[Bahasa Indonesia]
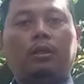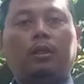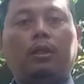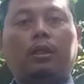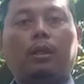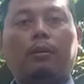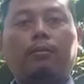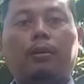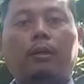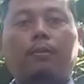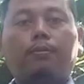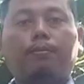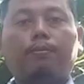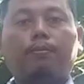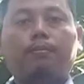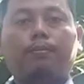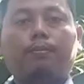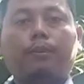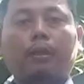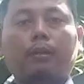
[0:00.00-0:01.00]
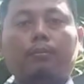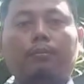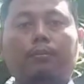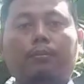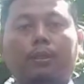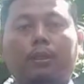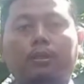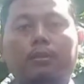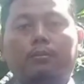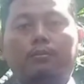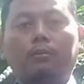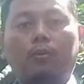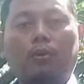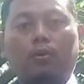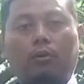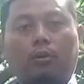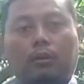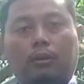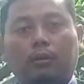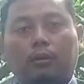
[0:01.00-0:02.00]
ditambah 4 plus
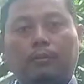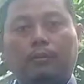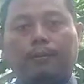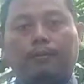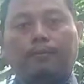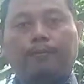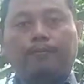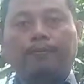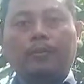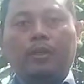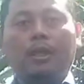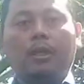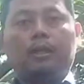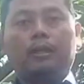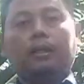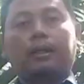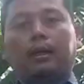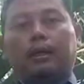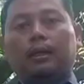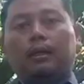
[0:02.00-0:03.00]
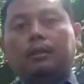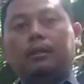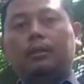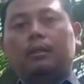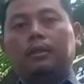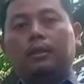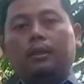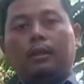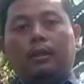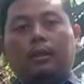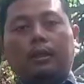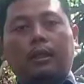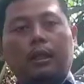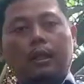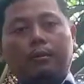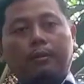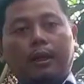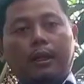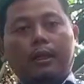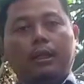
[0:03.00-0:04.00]
boron. Nah,
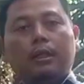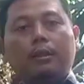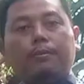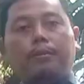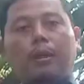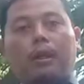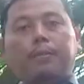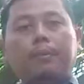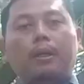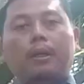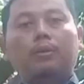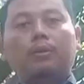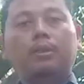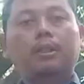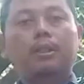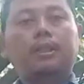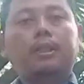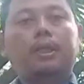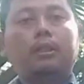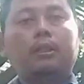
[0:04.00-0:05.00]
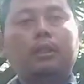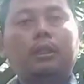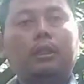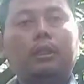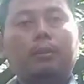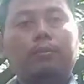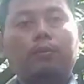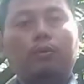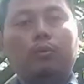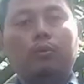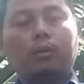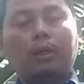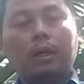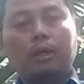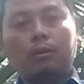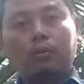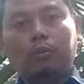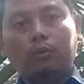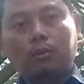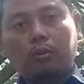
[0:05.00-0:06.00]
dalam hal ini berapa dosis yang kita butuhkan
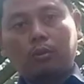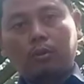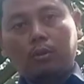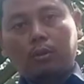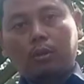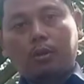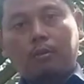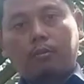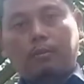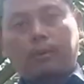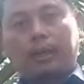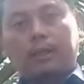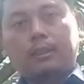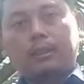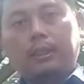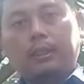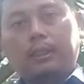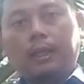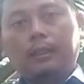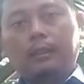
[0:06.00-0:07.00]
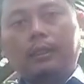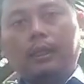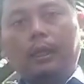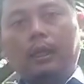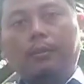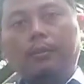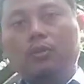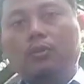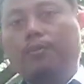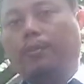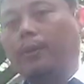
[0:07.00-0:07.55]
untuk menghasilkan tanaman